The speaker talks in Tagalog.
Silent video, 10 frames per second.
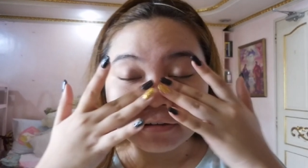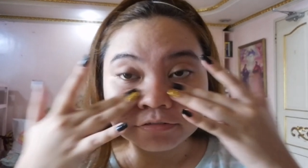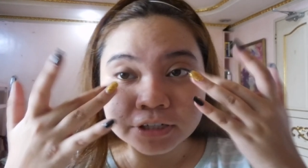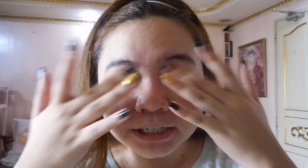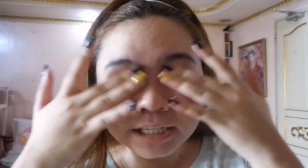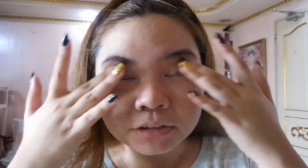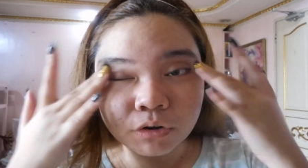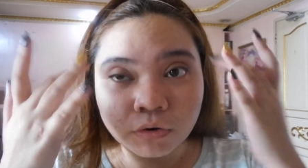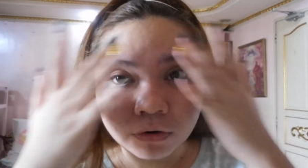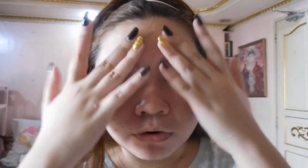After
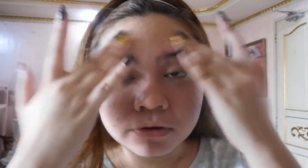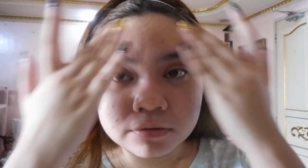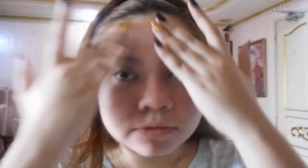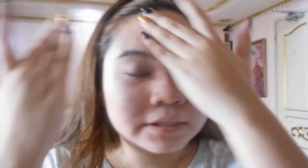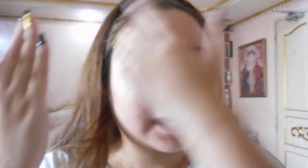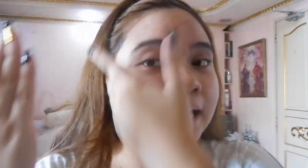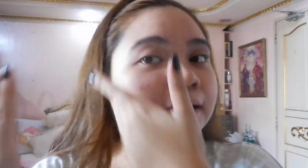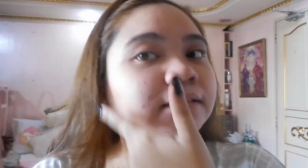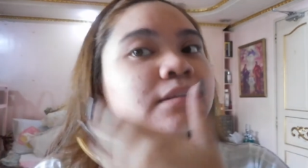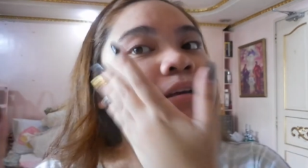nito,
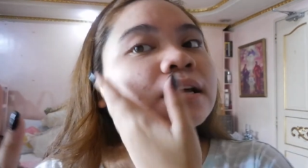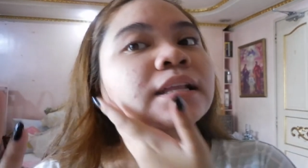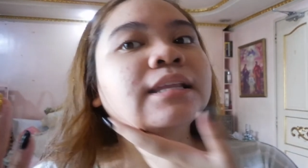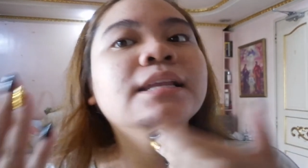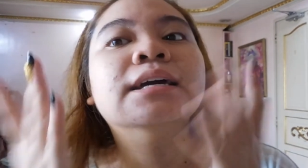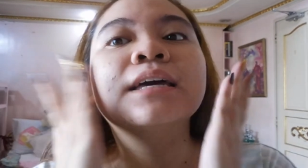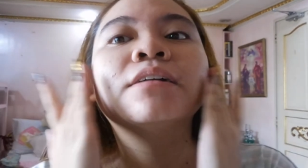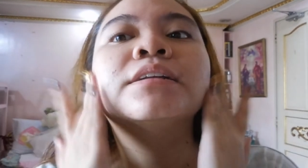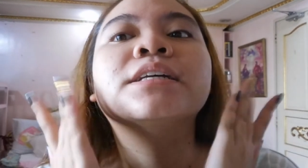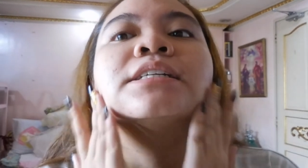yan, nilagay
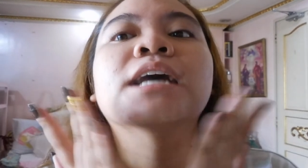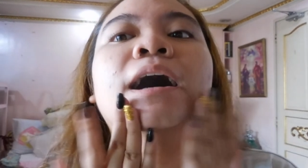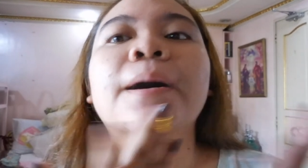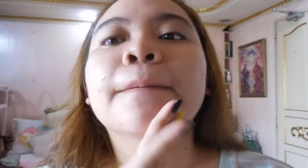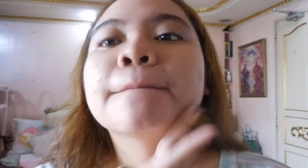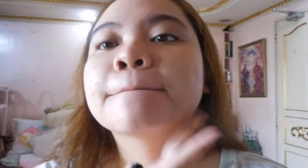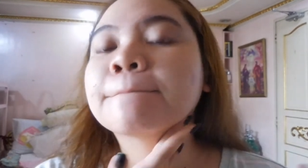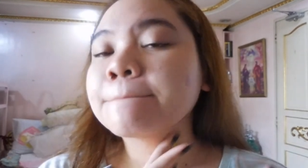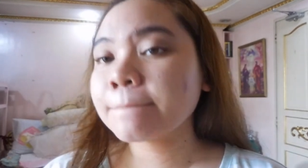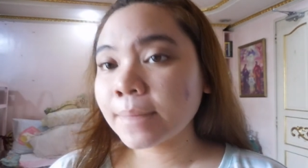ko na siya.
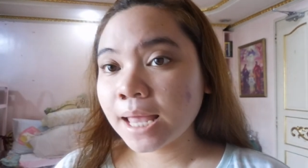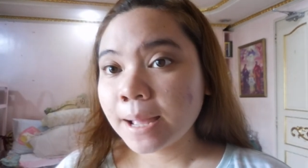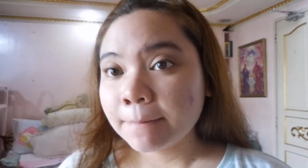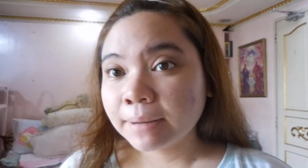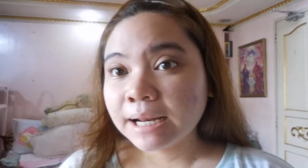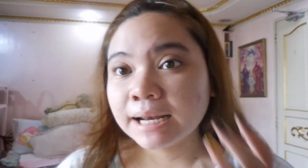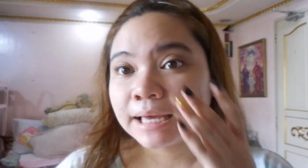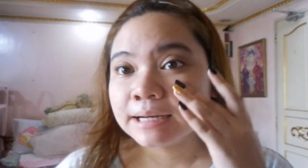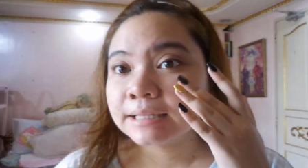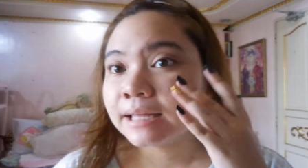
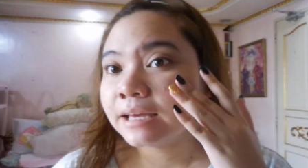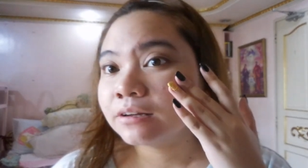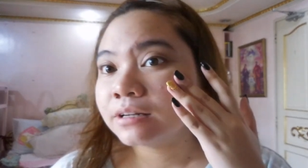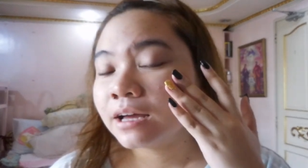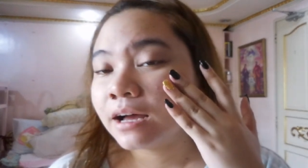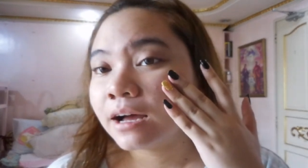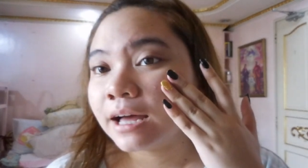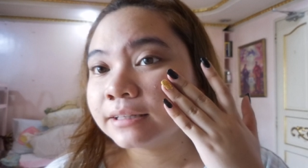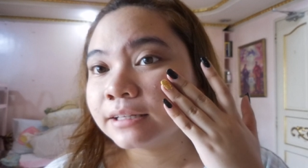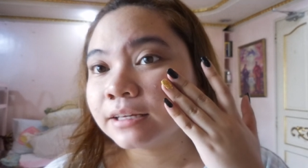Maglalagay na tayo ng
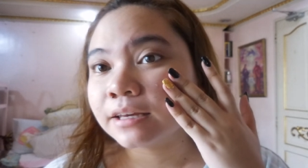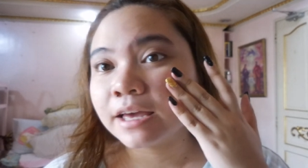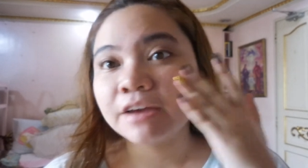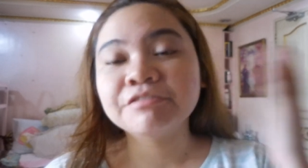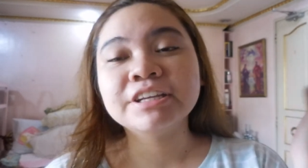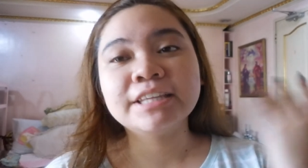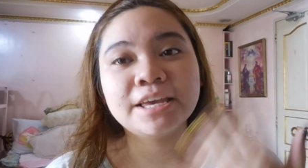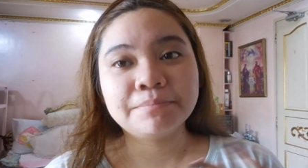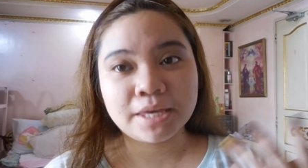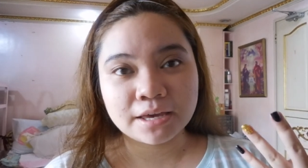ating
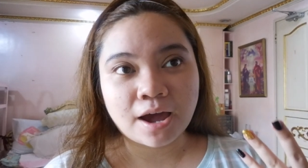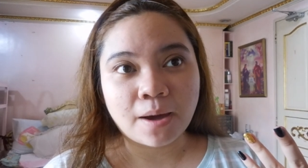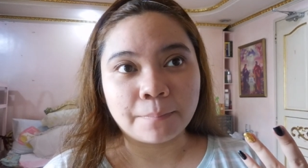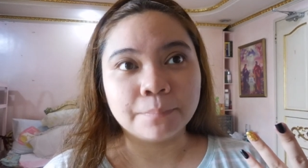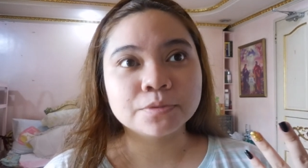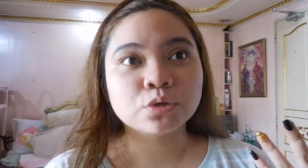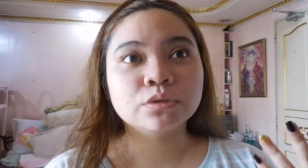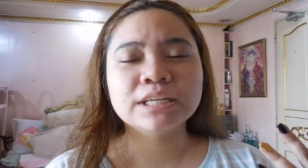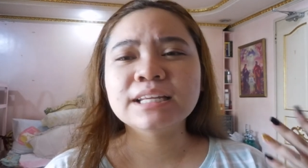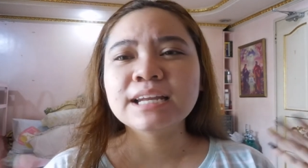everyday makeup.
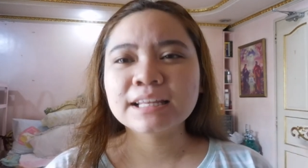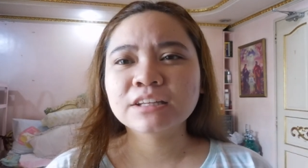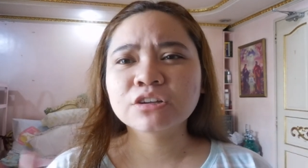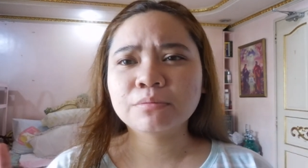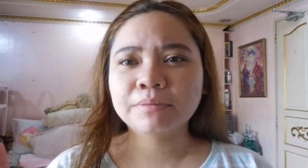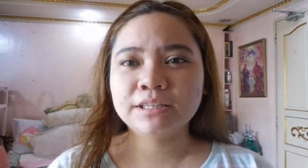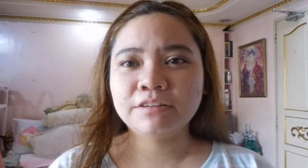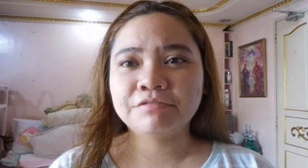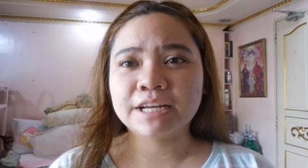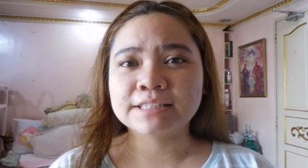So, tingnan natin kung may
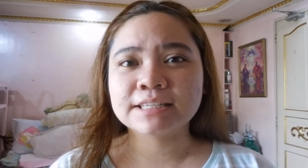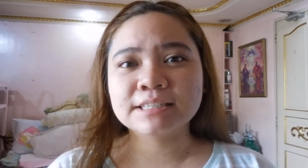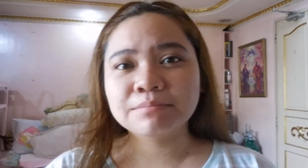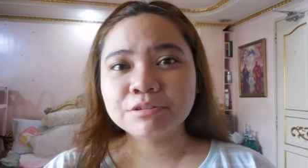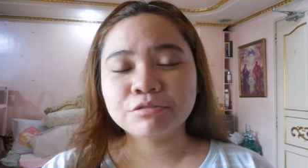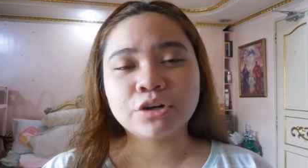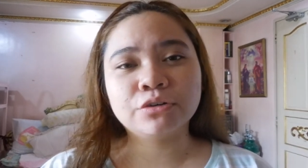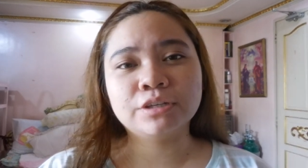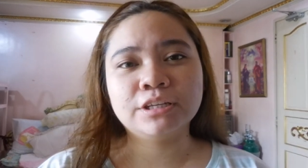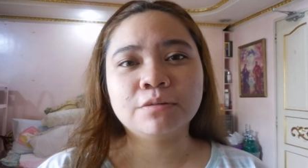difference. Kasi before,
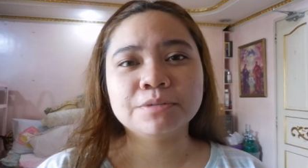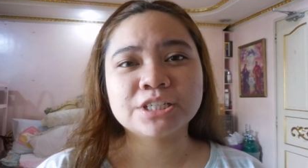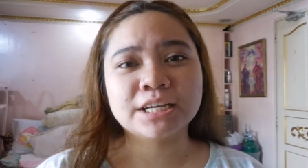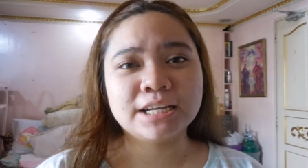nung hindi ko pa siya